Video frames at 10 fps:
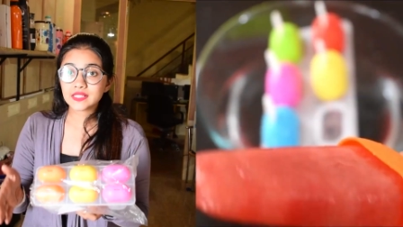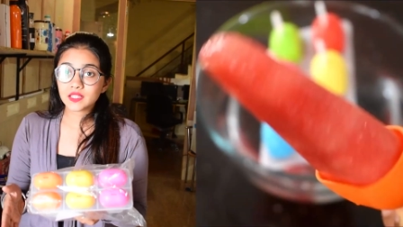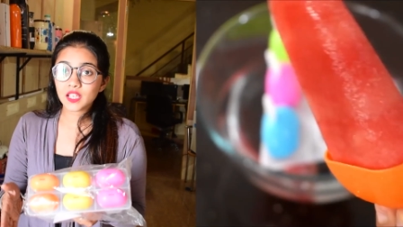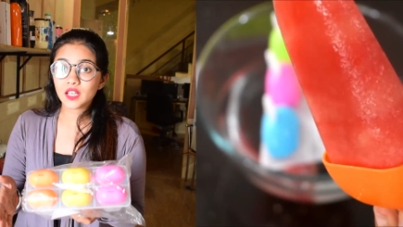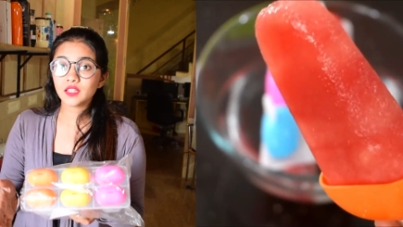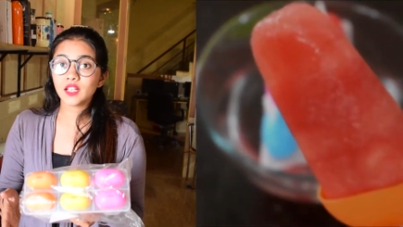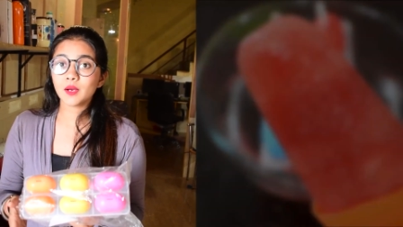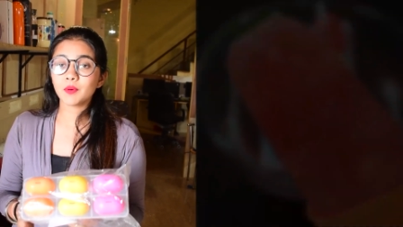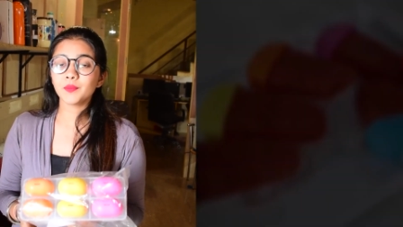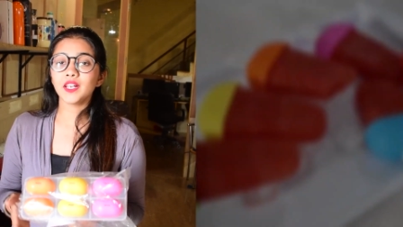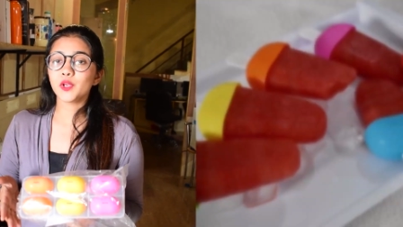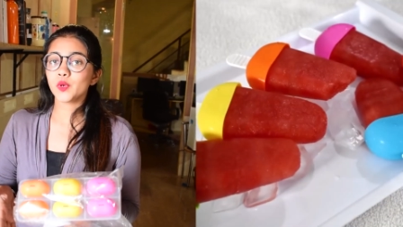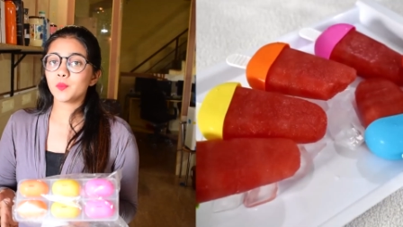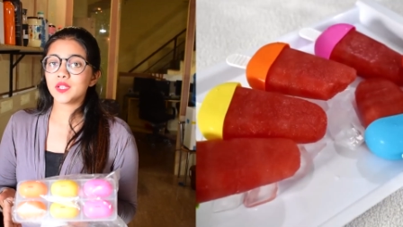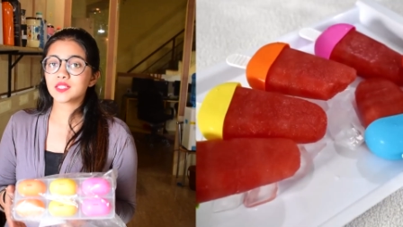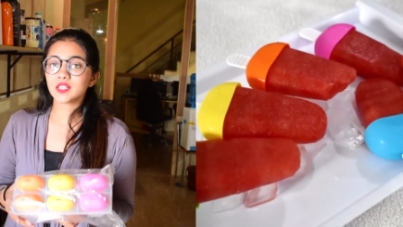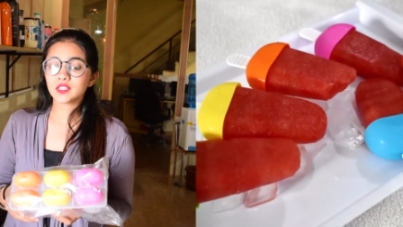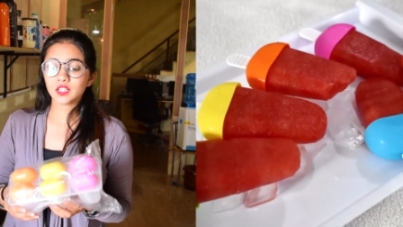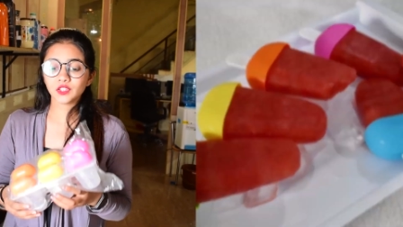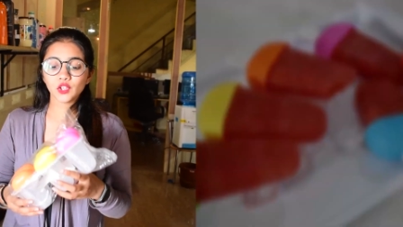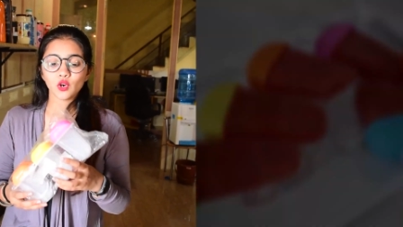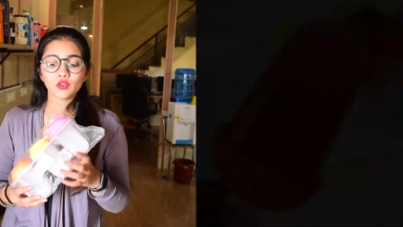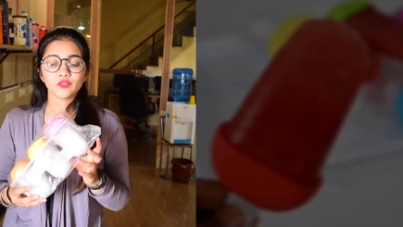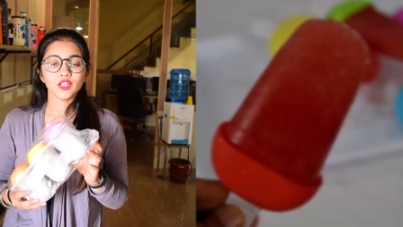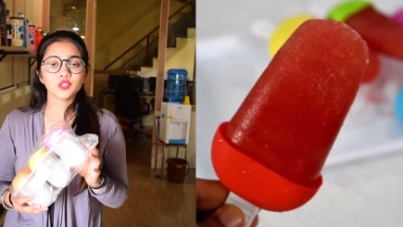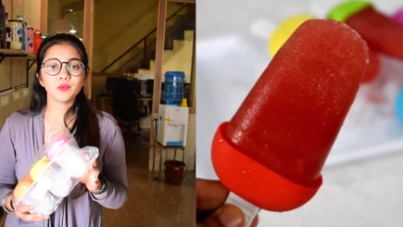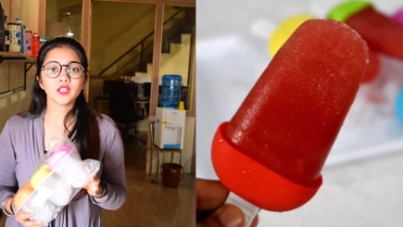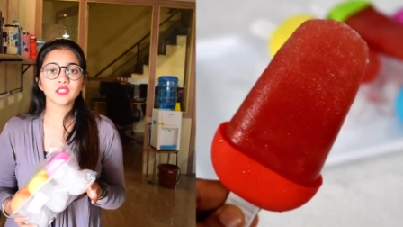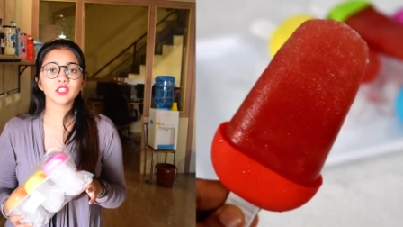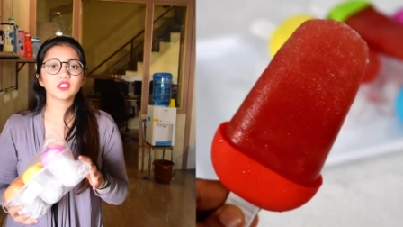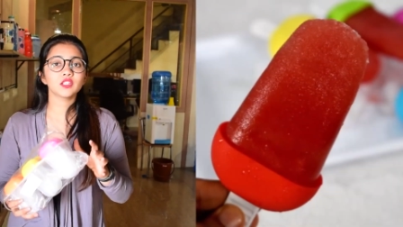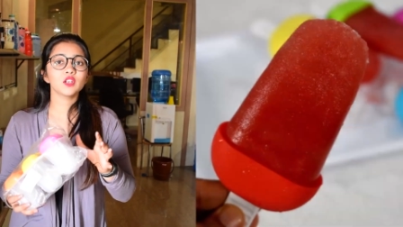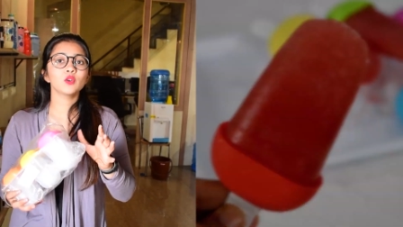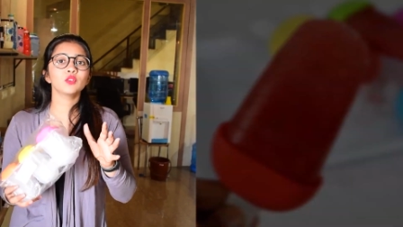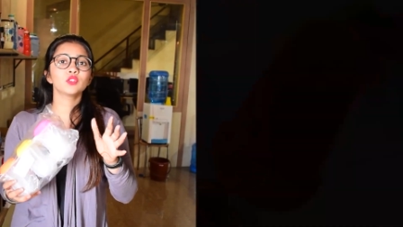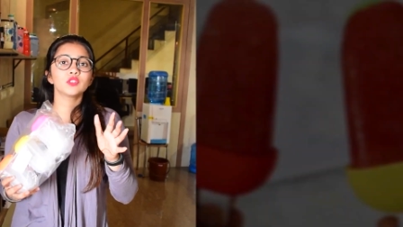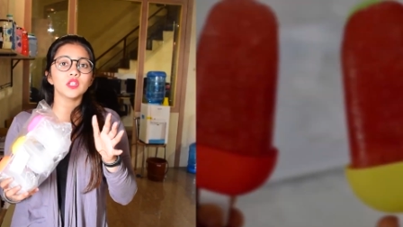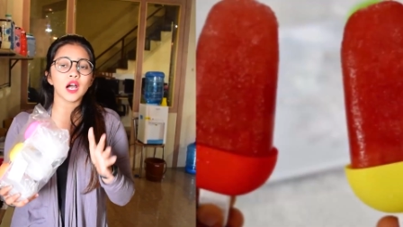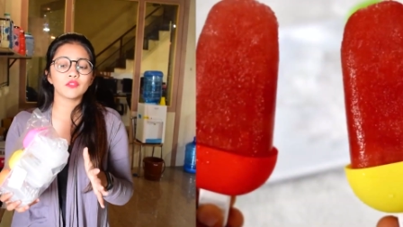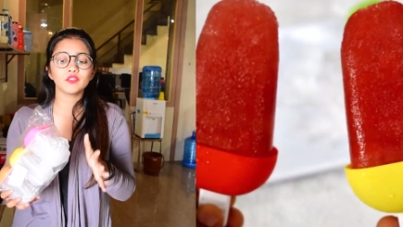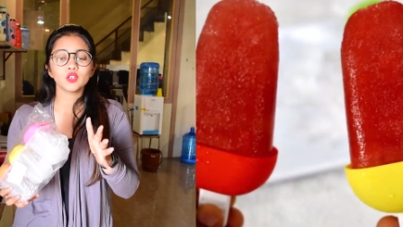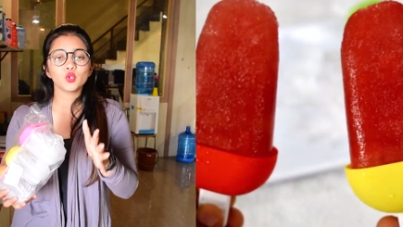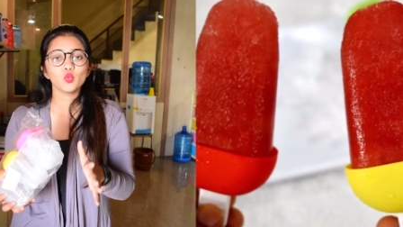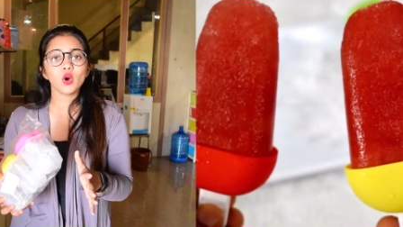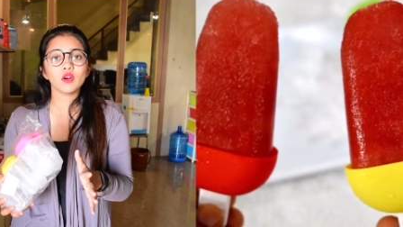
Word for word: इसके अंदर आप अपना लिक्विड प्लेस कर सकते हो और फ्रिज में रख सकते हो आफ्टर टू